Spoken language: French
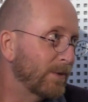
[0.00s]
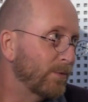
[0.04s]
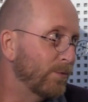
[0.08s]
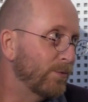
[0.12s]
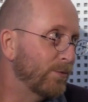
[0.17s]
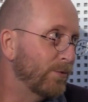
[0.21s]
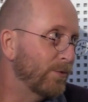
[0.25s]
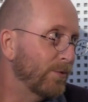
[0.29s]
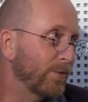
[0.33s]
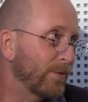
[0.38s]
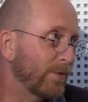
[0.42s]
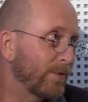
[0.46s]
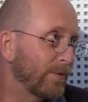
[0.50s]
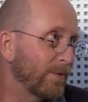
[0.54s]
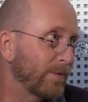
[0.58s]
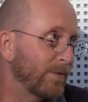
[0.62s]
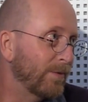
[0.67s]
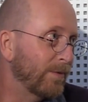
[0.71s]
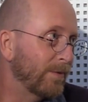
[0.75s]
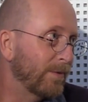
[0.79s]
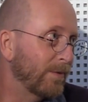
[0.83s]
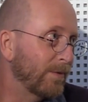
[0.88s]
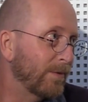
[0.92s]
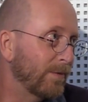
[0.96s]
culture
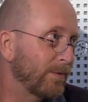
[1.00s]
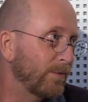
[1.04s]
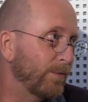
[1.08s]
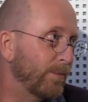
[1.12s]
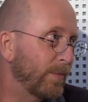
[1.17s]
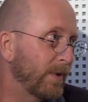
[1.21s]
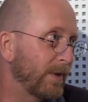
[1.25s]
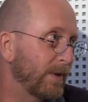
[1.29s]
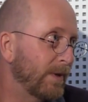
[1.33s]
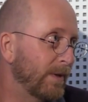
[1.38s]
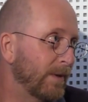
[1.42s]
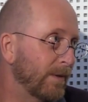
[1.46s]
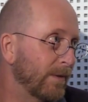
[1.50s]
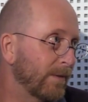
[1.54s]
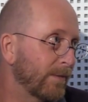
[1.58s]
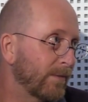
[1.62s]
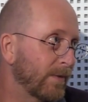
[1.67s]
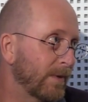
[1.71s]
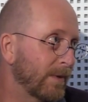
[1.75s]
du pays.